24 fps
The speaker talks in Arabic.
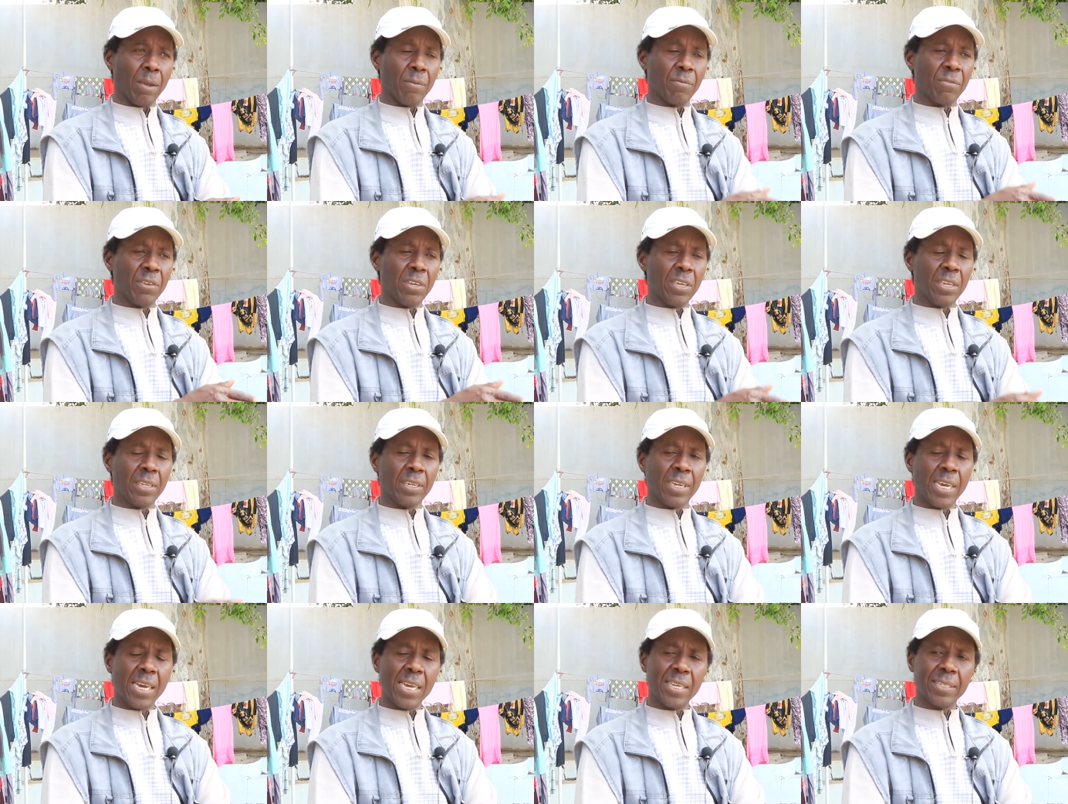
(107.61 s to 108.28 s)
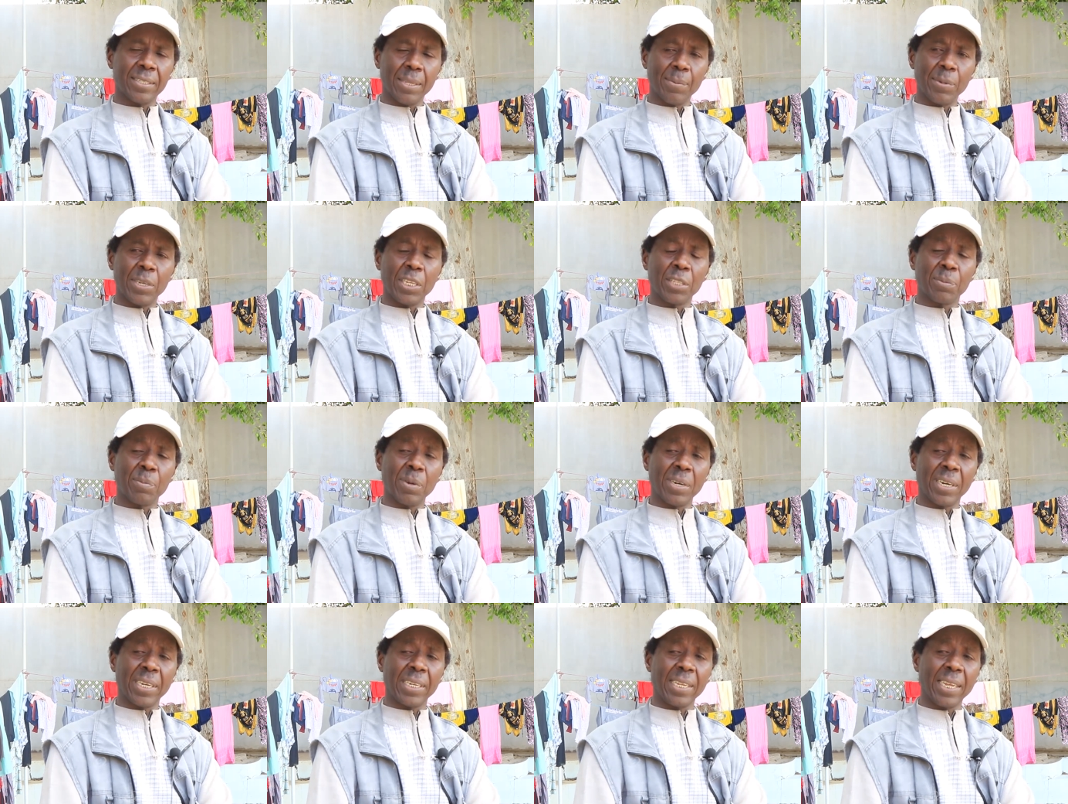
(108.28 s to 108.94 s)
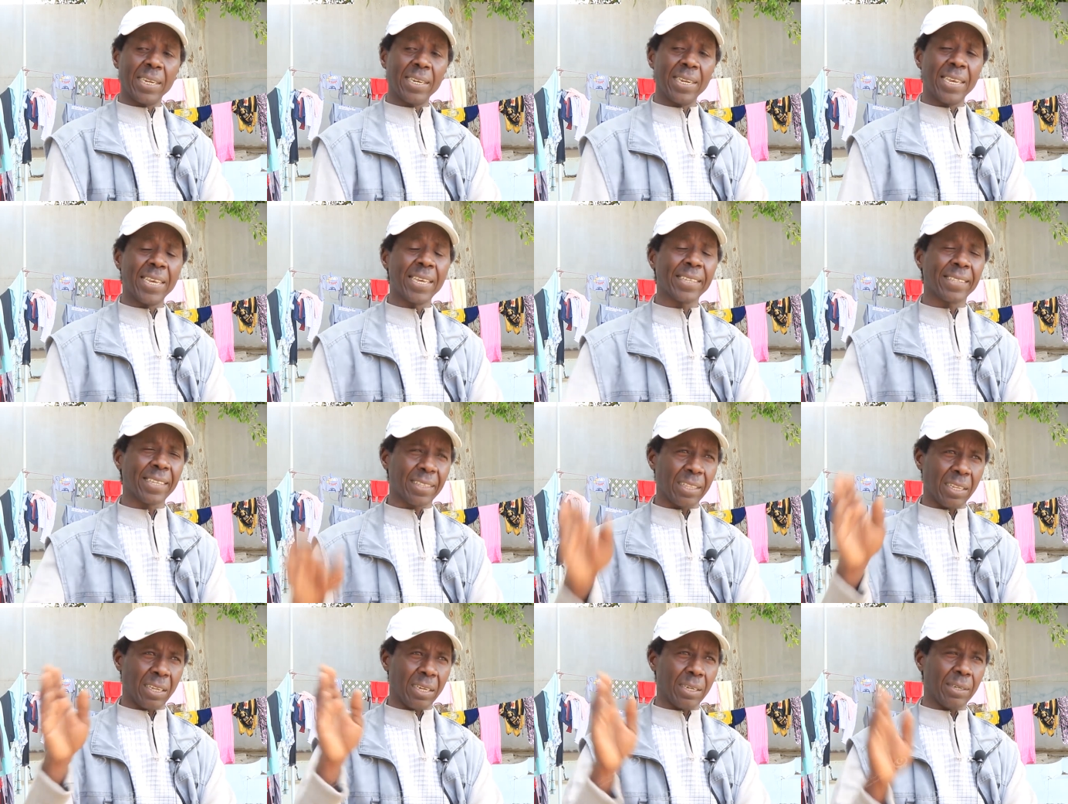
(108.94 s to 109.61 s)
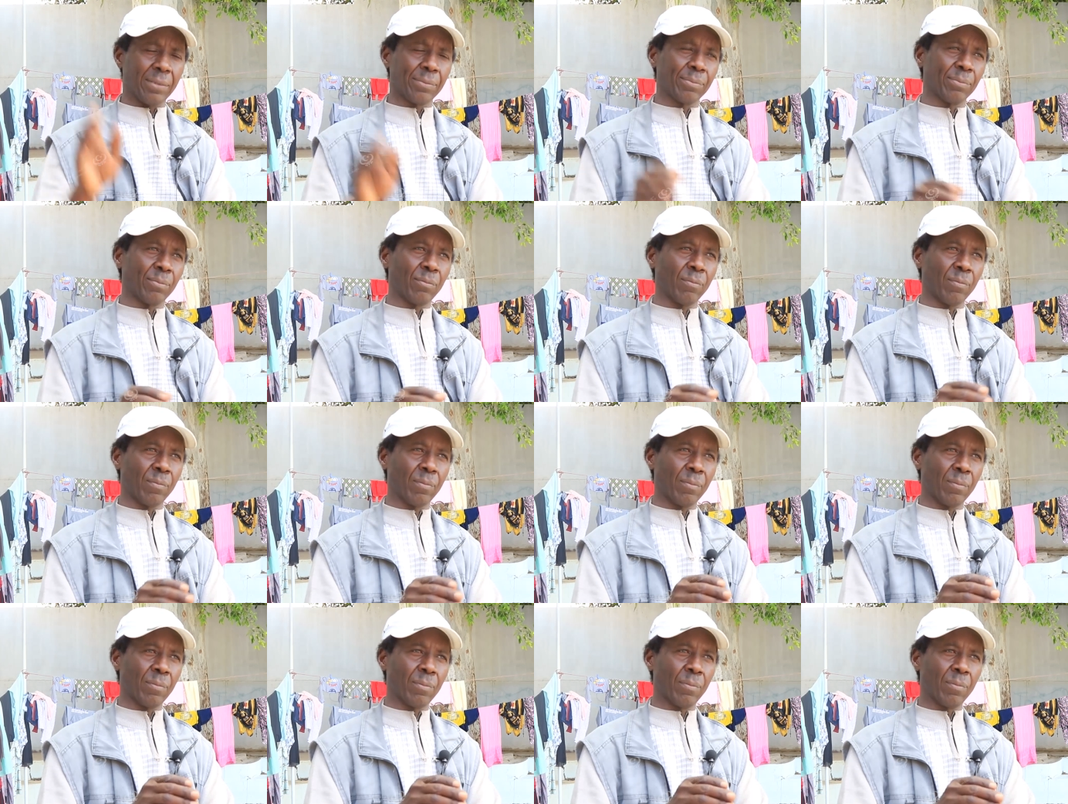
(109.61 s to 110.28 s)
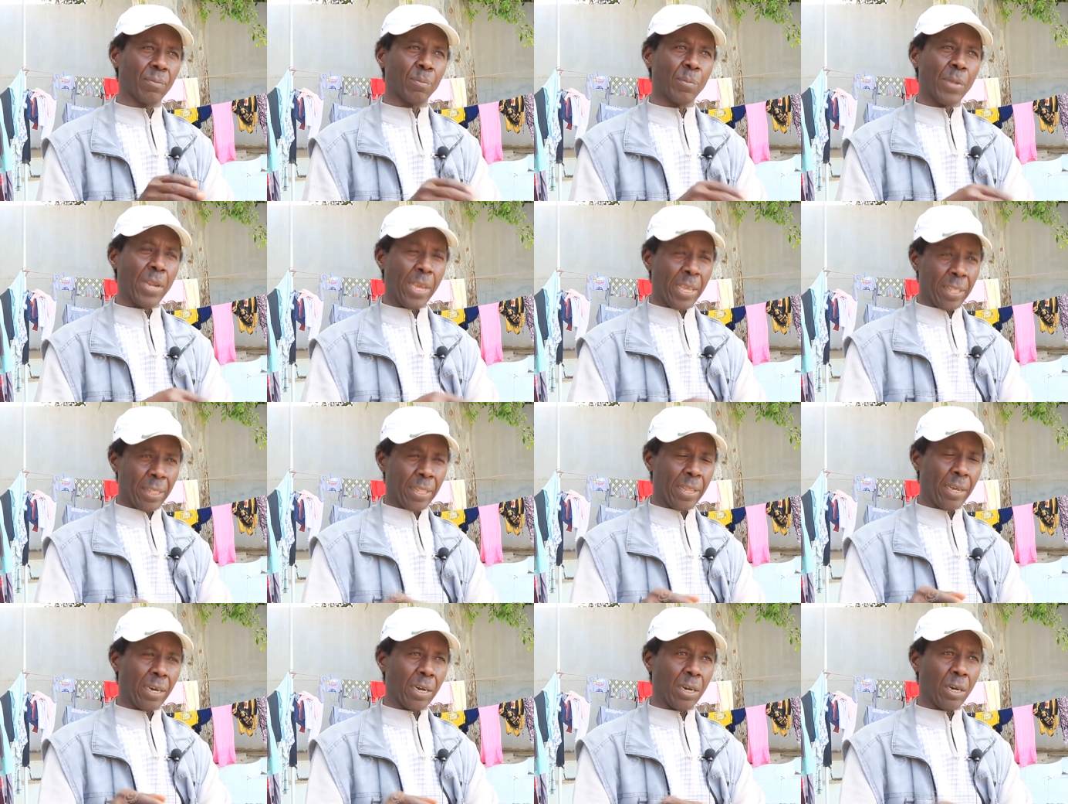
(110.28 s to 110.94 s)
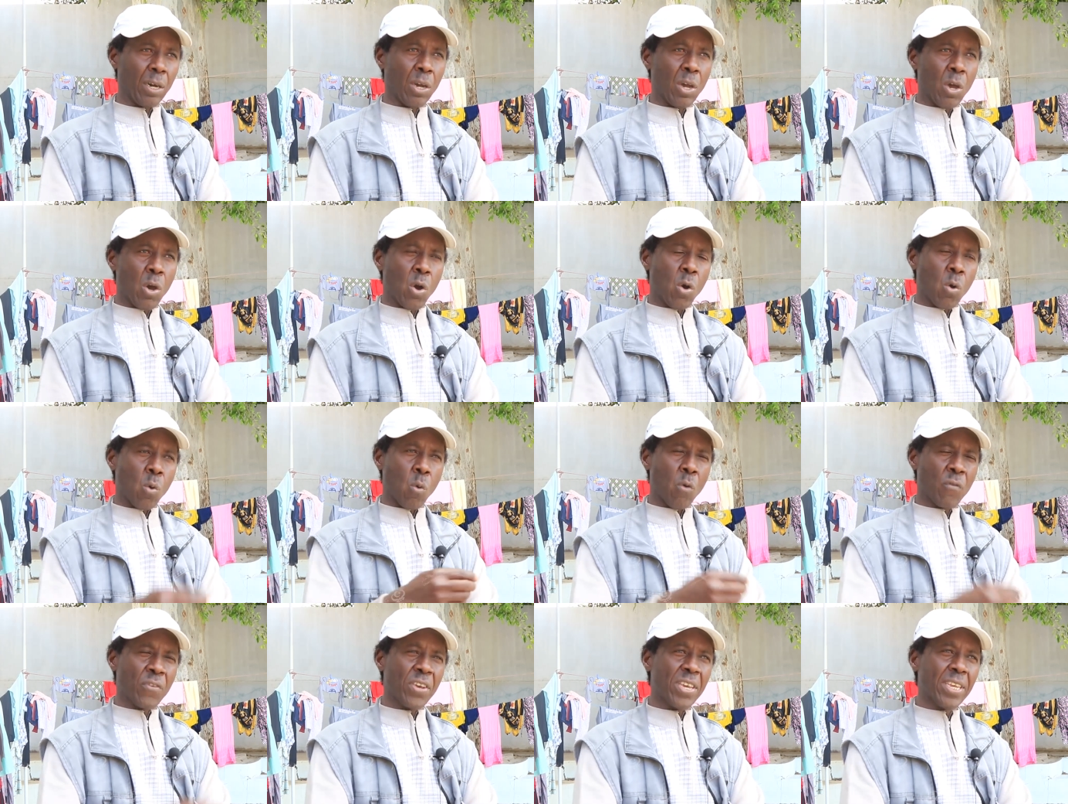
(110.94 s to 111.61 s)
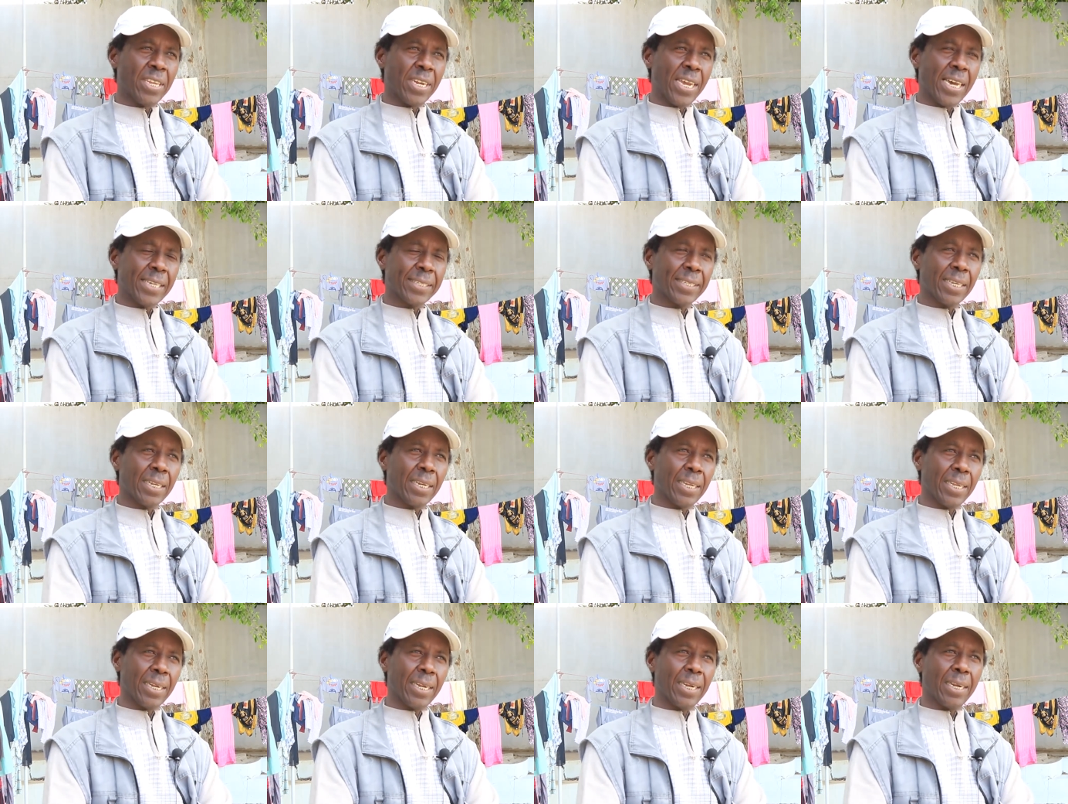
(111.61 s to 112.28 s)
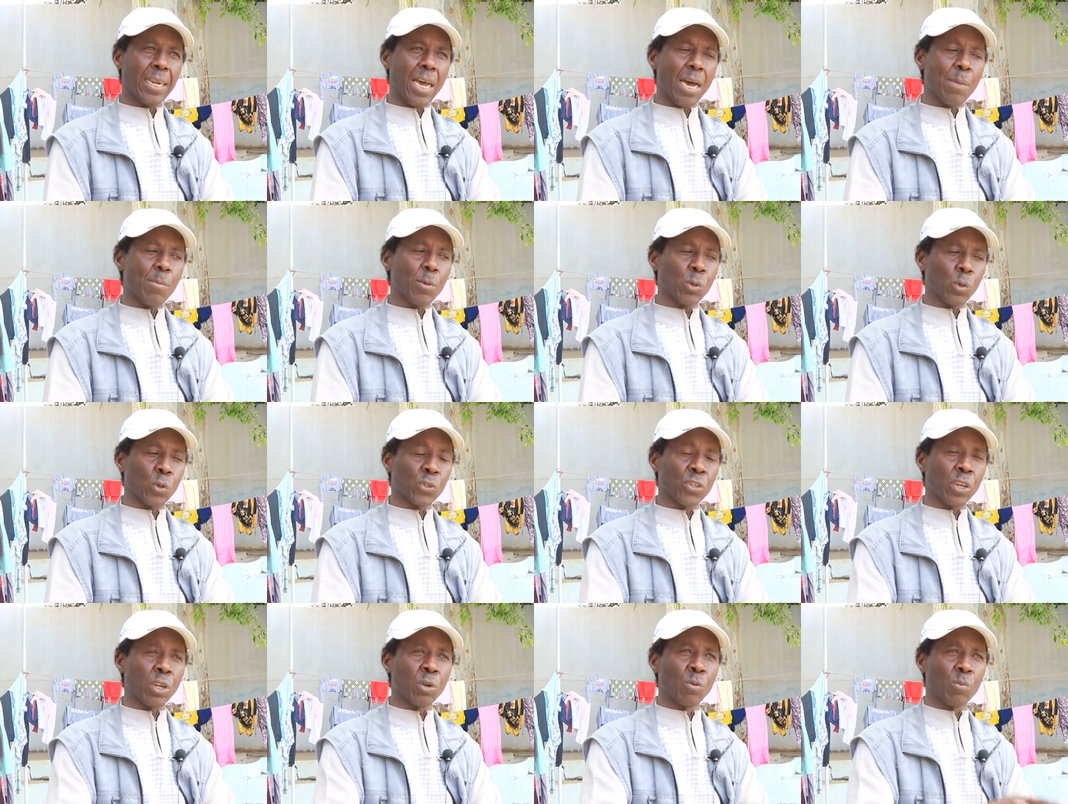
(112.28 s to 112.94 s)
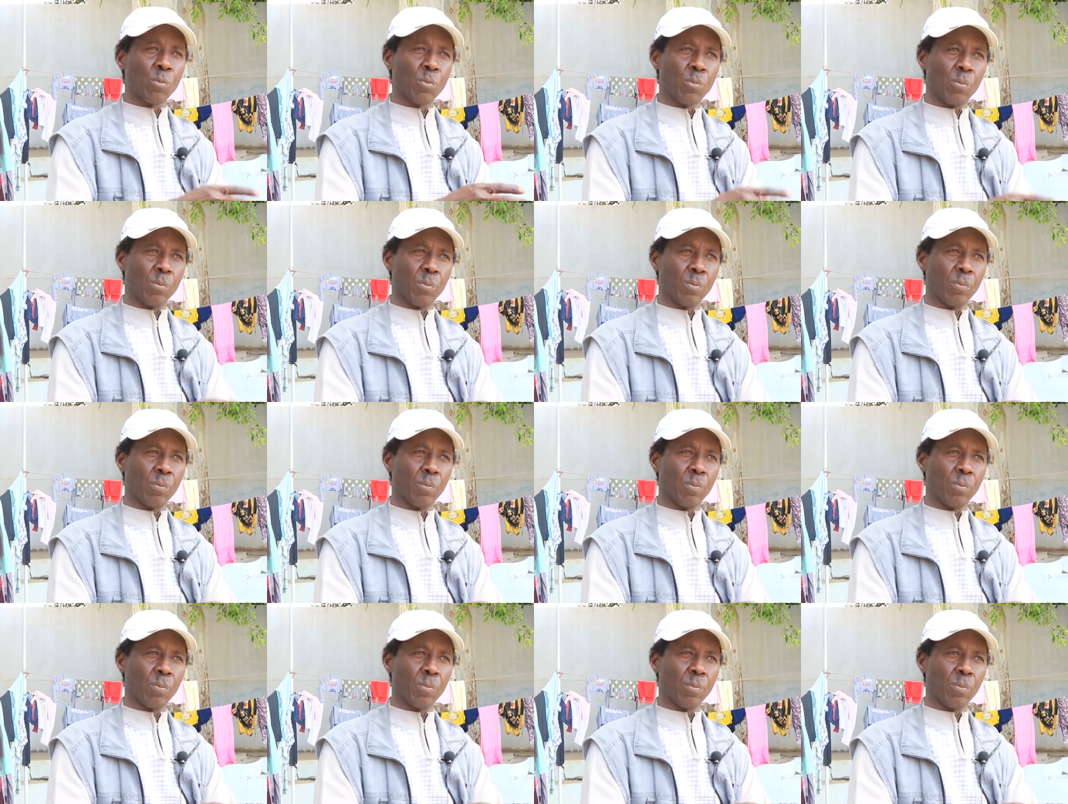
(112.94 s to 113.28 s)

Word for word: في ناس طبعا تفكر انها هي تطلع من عندها وفي ناس الهلال الاحمر وصلهم